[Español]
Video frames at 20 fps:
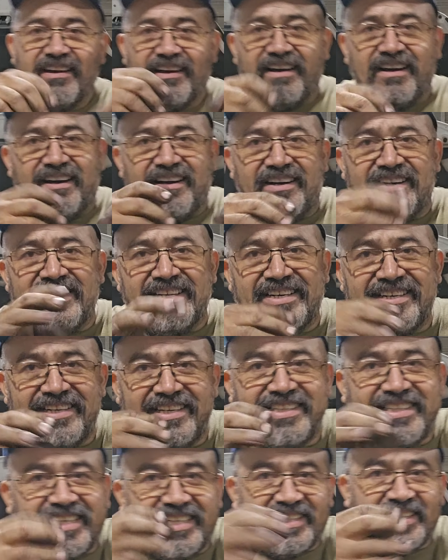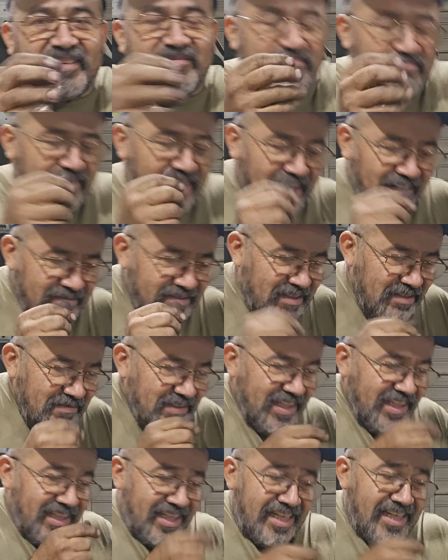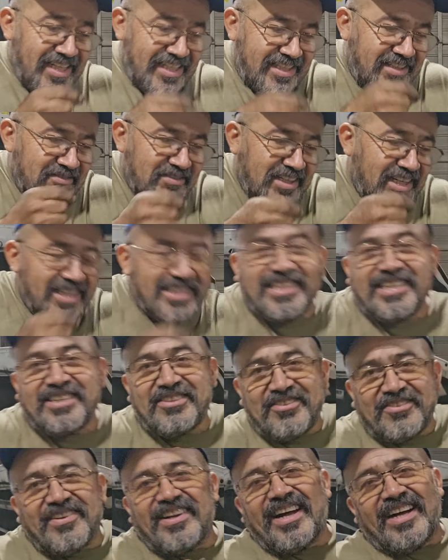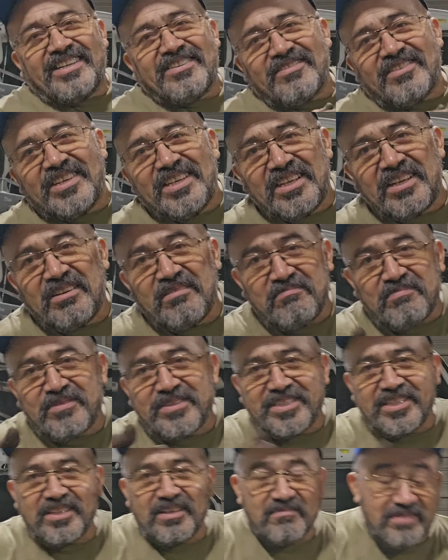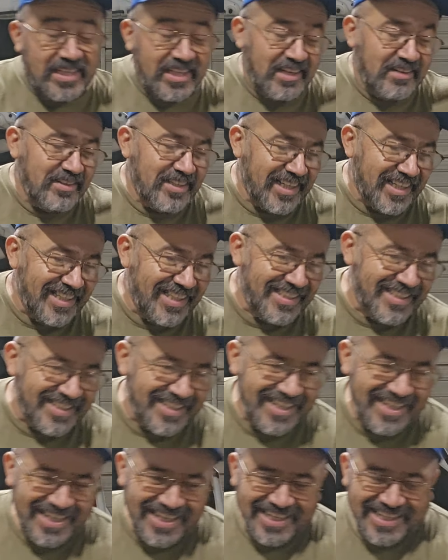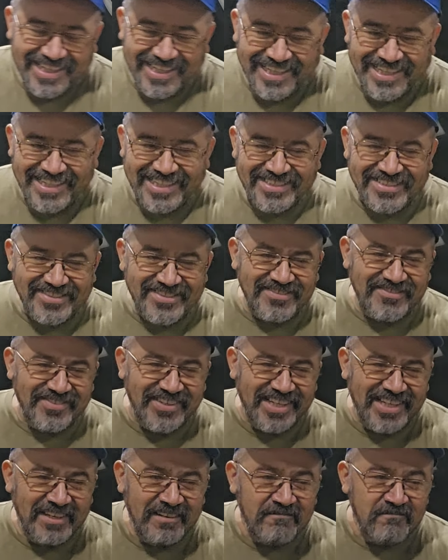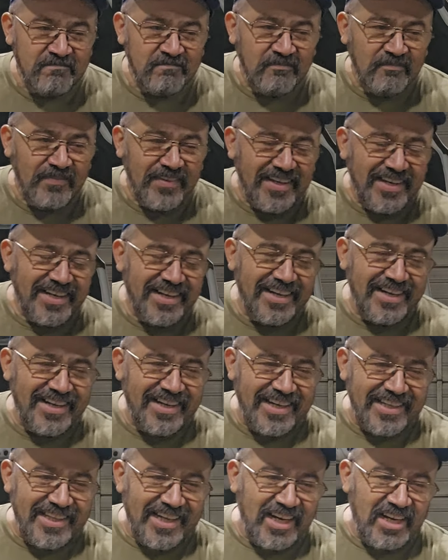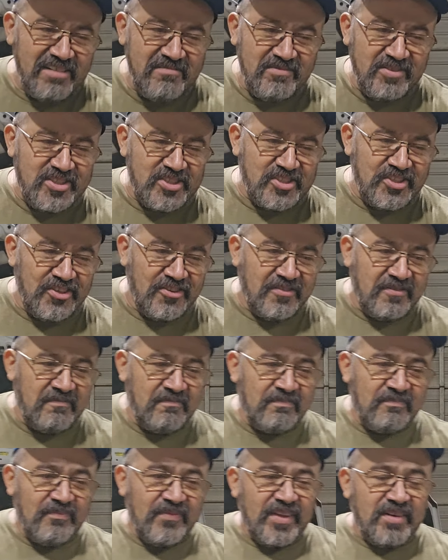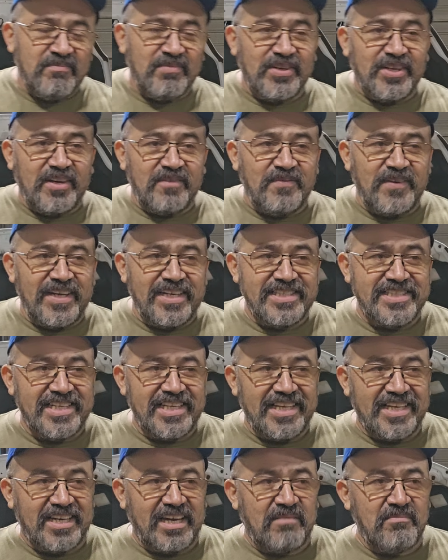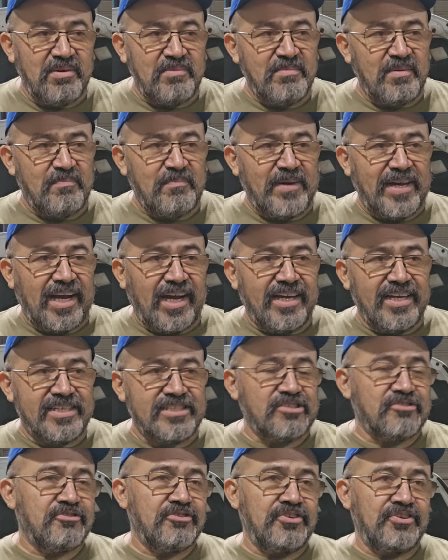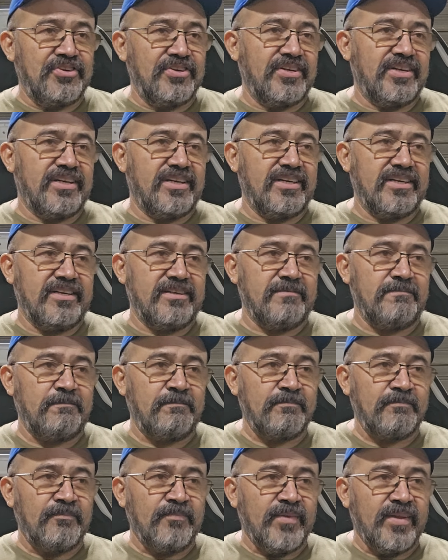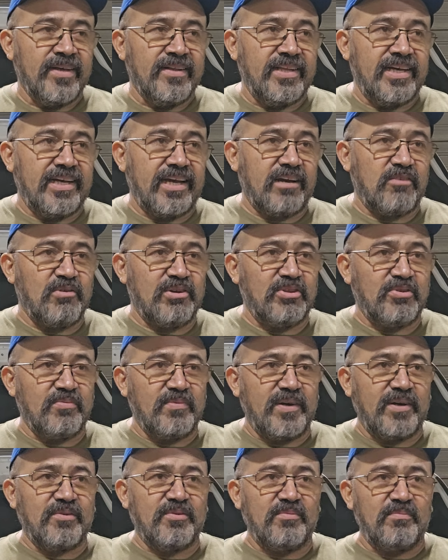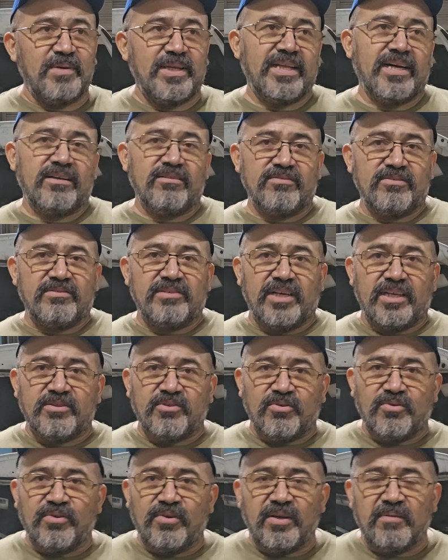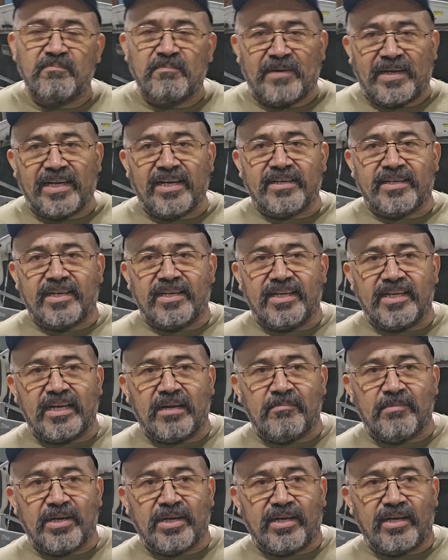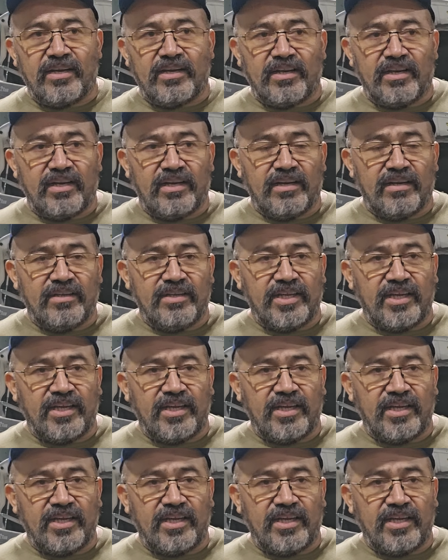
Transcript: ay, que temblaba el videito, casi llorando. Ahí le puse en el video que les, que subí eh, de la emoción. Porque fíjense de que a mí me pega eso, eh, de que cuando veo un venado a todos les pega que le llaman el,